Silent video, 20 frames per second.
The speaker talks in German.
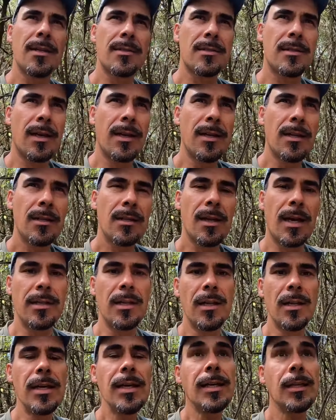dass da hinten
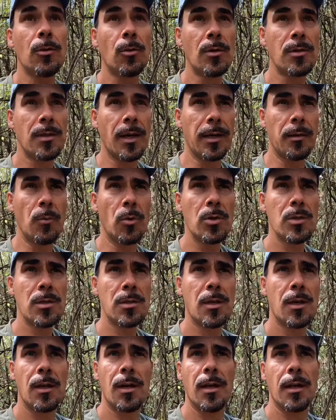eine Lichtung sein
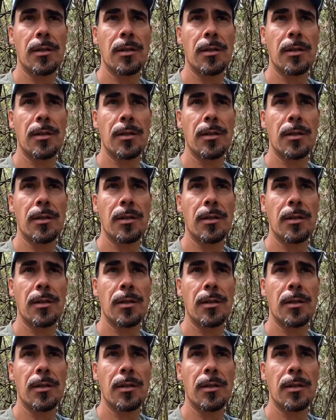muss.